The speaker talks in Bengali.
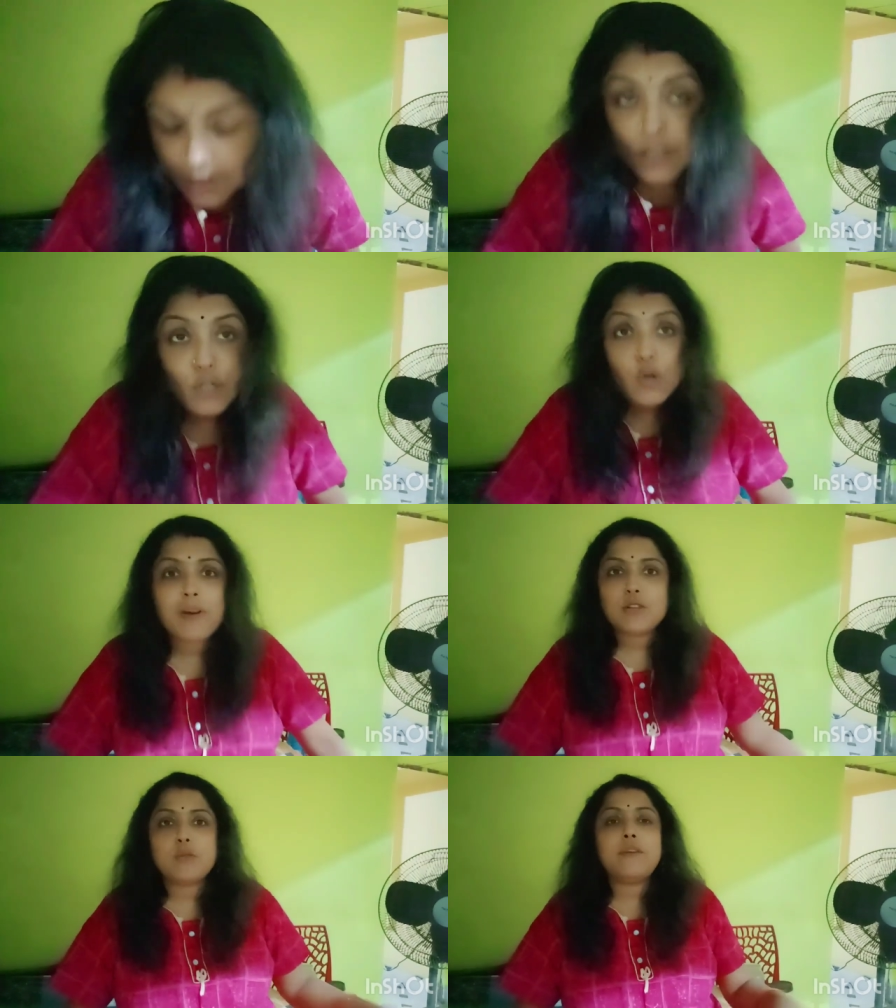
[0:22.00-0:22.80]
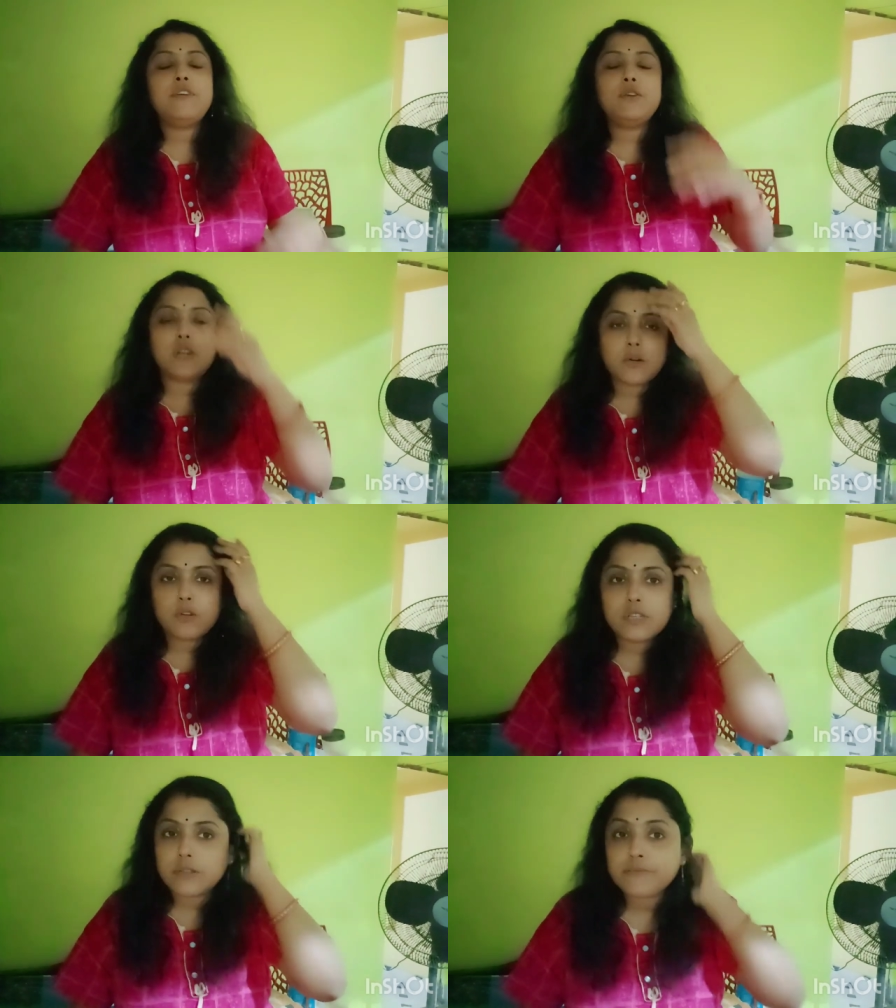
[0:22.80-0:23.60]
সোমা সোমা ভিডিওটা
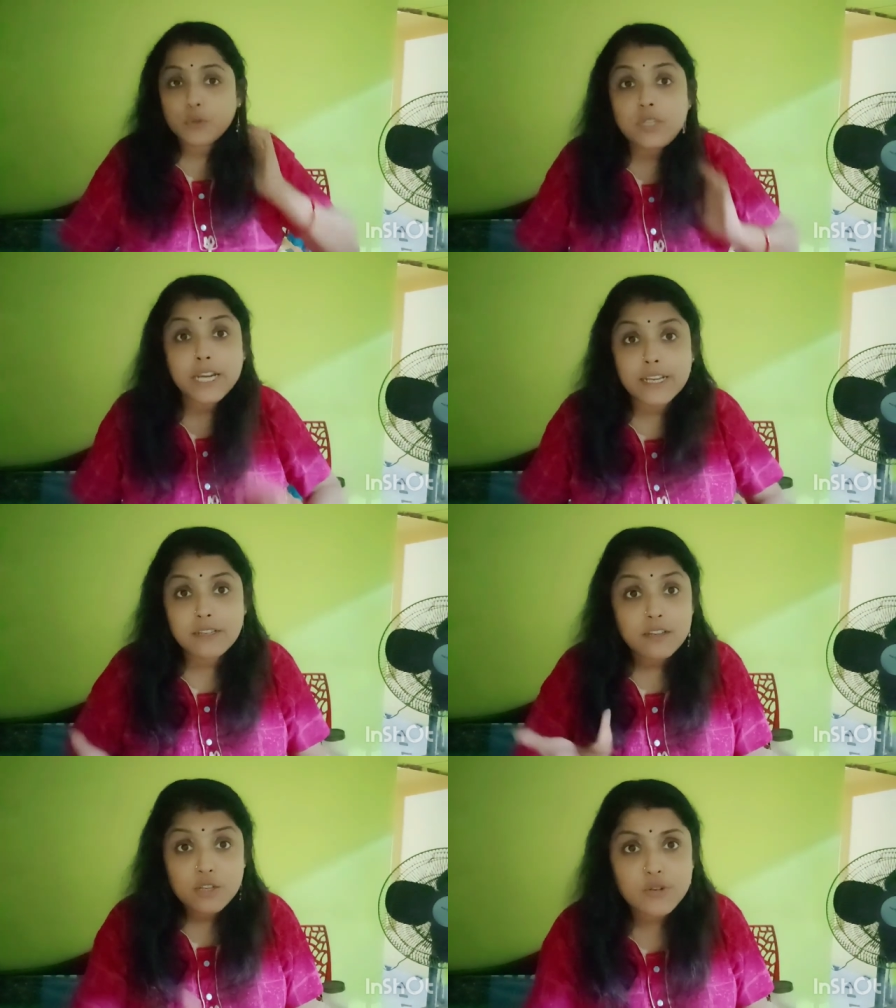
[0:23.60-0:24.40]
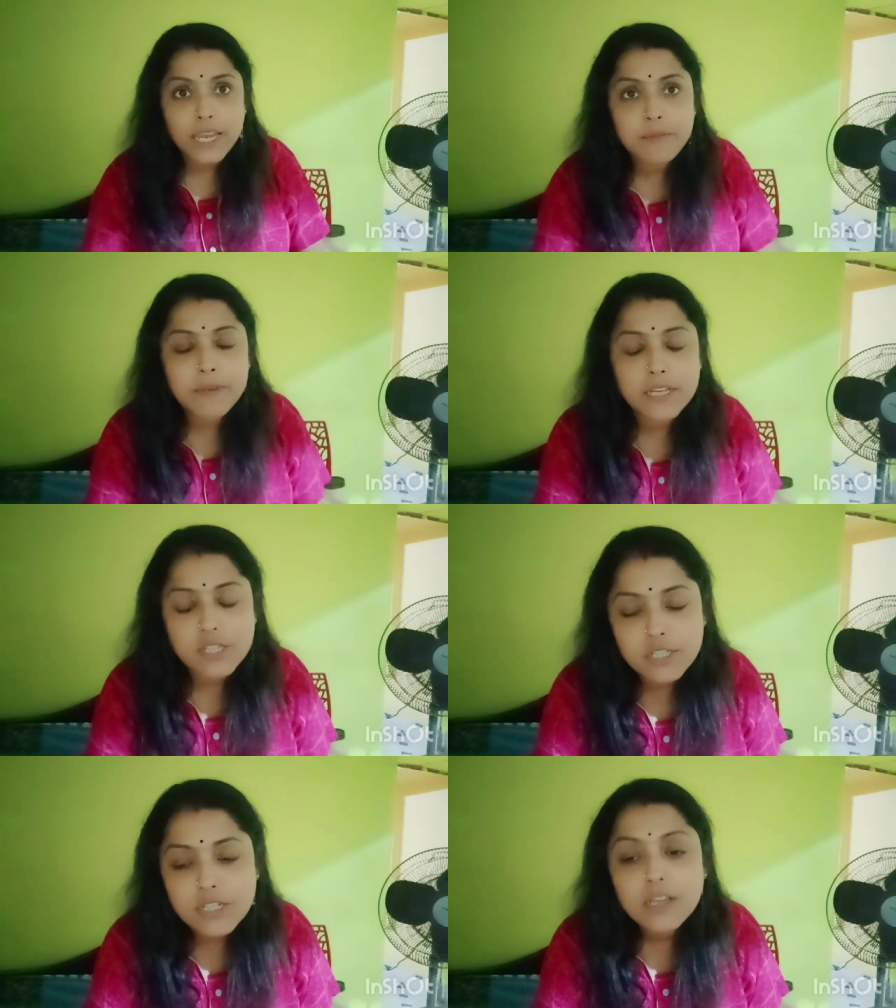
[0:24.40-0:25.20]
করেছে তুই যাকে স্ট্রাইক
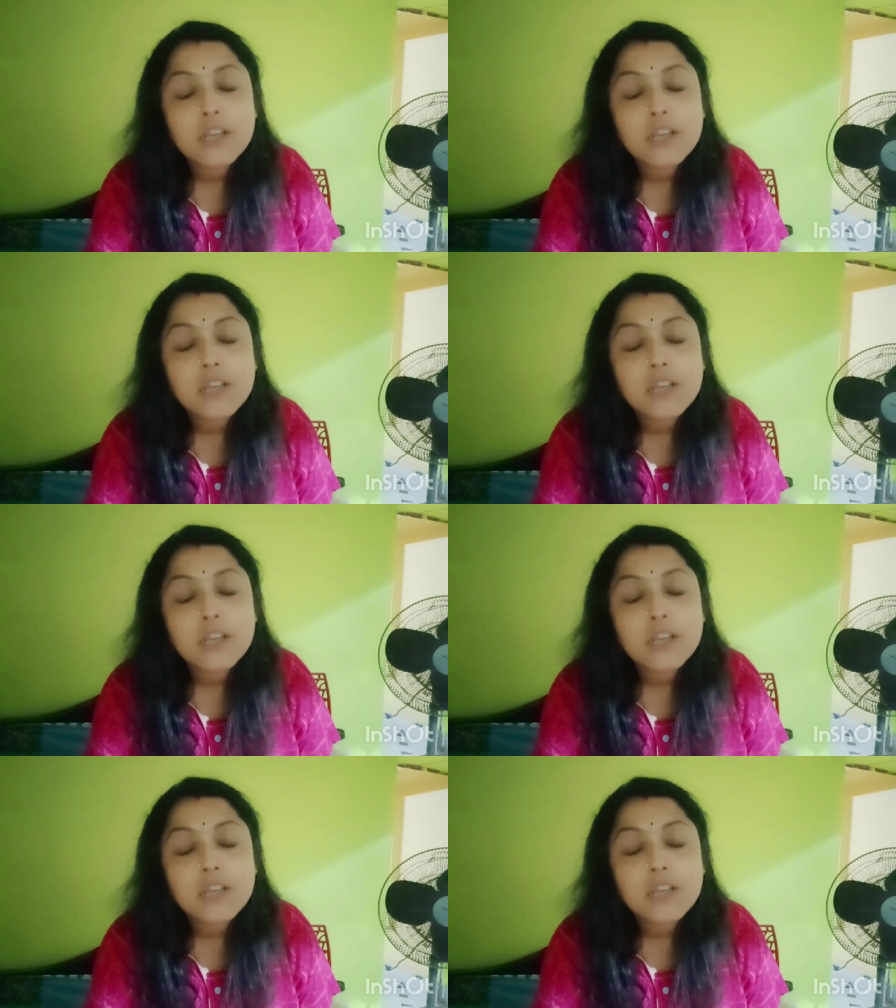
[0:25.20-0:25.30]
মেরেছিস